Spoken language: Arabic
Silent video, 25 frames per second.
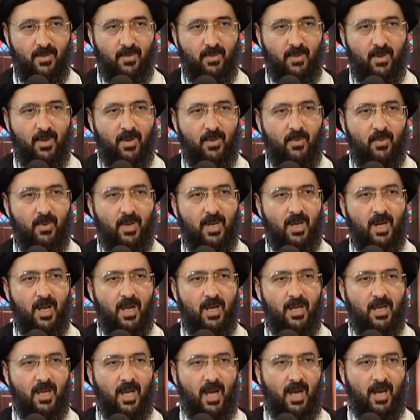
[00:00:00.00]
وهو
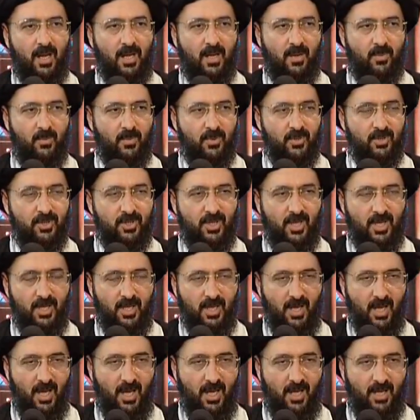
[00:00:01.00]
لا يعلم
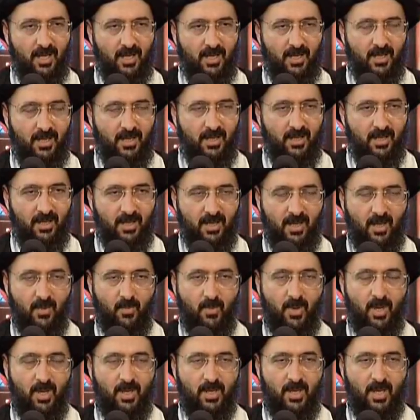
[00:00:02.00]
شيئا
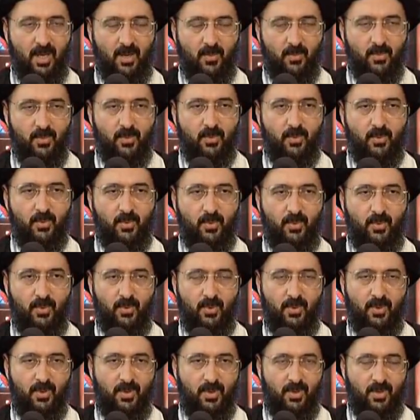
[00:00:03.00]
كما يبدو
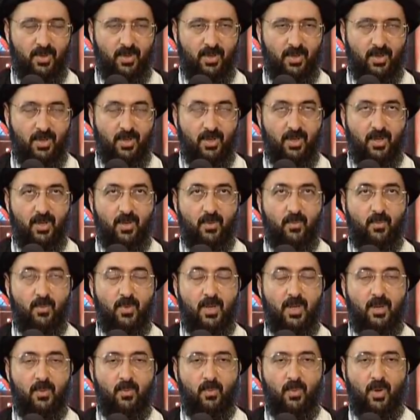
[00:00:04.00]

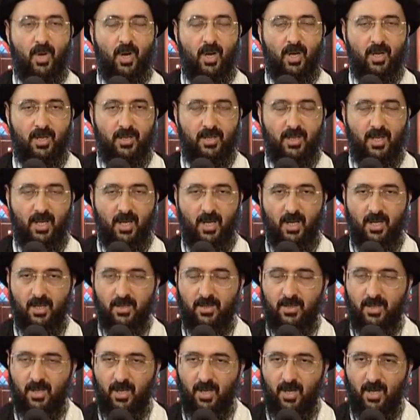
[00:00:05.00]
من
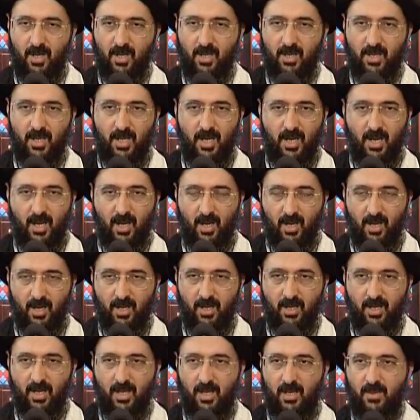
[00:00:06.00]
معادلات هذا
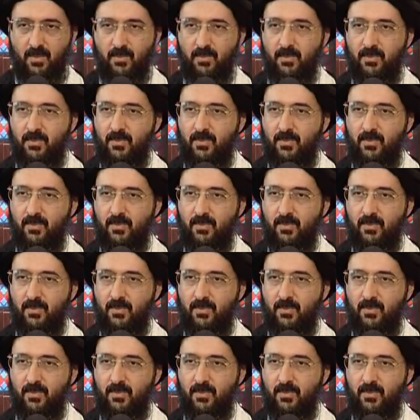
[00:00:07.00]
العالم